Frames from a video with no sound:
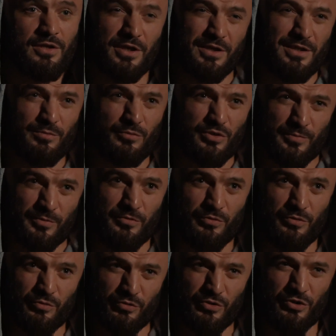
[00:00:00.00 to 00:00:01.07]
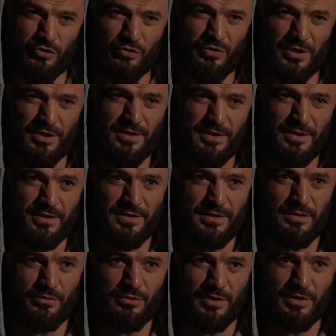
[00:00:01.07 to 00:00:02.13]
Тогда, может быть, вот уже что-то
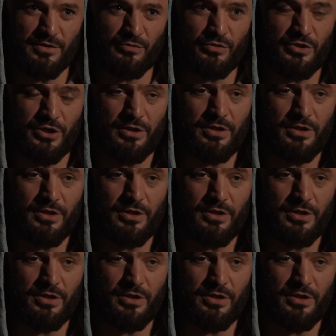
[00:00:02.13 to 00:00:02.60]
интересное вот, да, звучит.